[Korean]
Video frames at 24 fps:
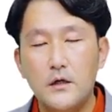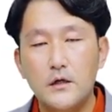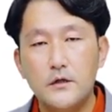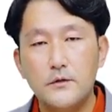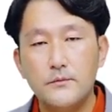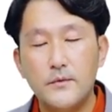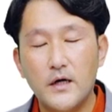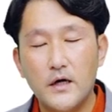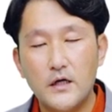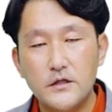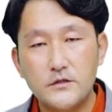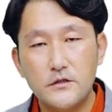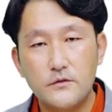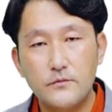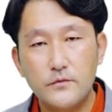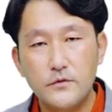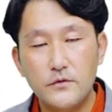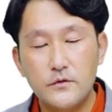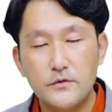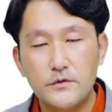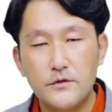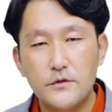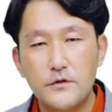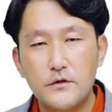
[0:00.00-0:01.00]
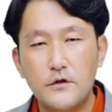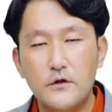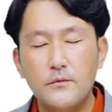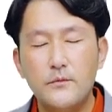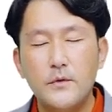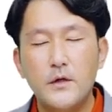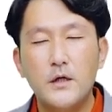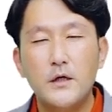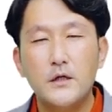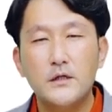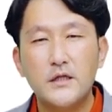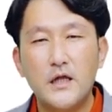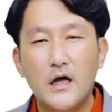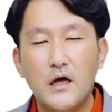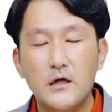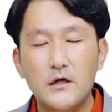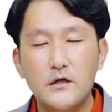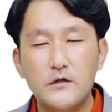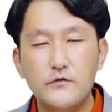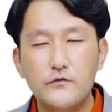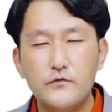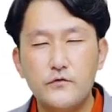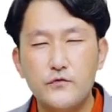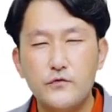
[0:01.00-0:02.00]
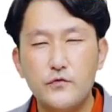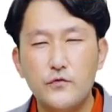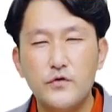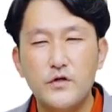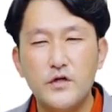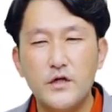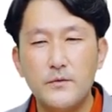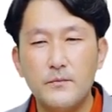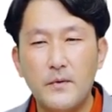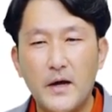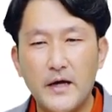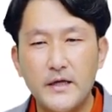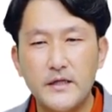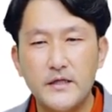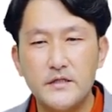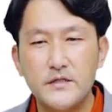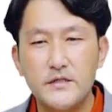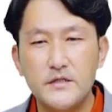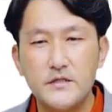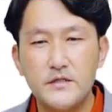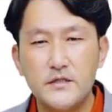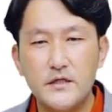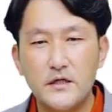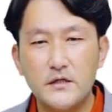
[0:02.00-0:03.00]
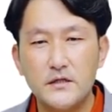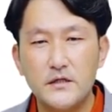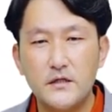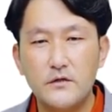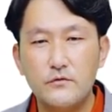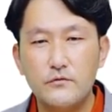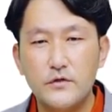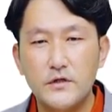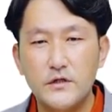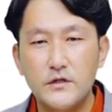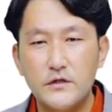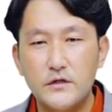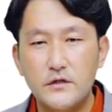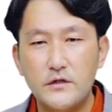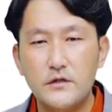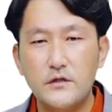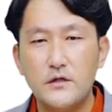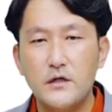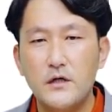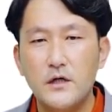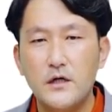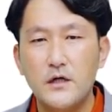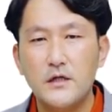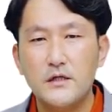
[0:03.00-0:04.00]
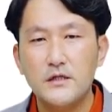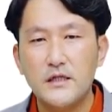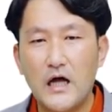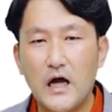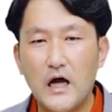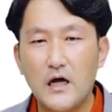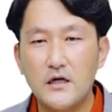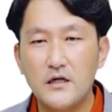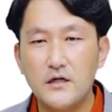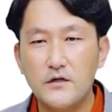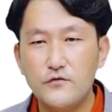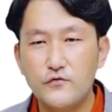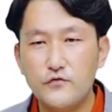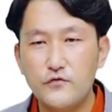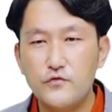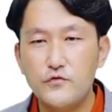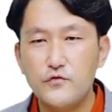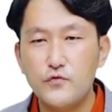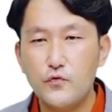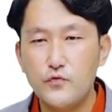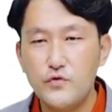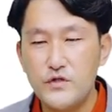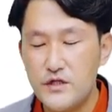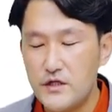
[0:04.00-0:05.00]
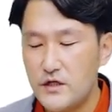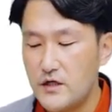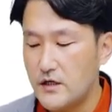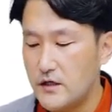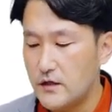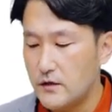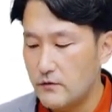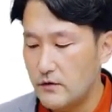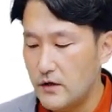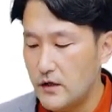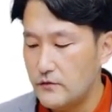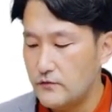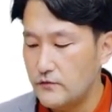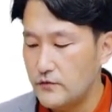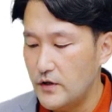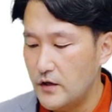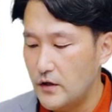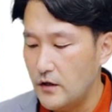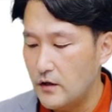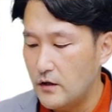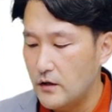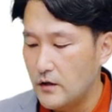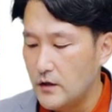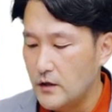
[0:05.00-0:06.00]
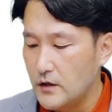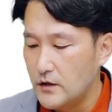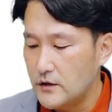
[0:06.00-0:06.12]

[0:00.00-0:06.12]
그럼 아까 설명한 것처럼 단기 순손익이 마이너스인 상태를 우리는 단기 순손실이라고 하고요.